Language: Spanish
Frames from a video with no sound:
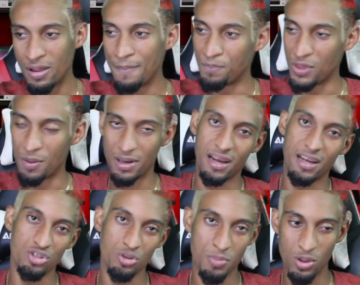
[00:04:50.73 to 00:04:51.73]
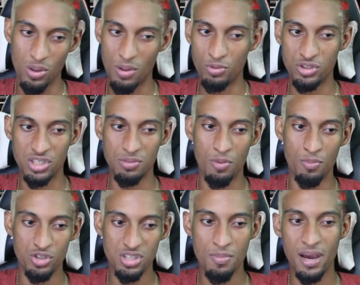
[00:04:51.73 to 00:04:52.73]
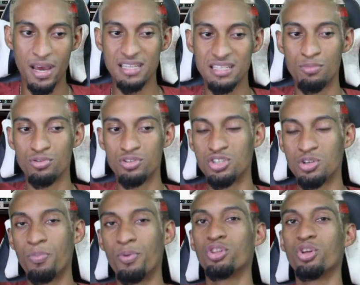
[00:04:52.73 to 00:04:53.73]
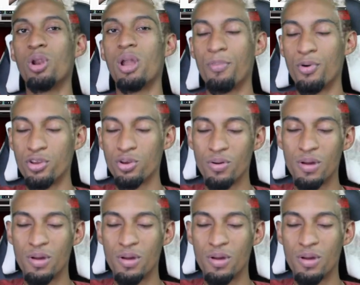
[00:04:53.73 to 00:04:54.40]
De verdad que eso me ayuda muchísimo. Muchísimas gracias muchachos por todo el apoyo.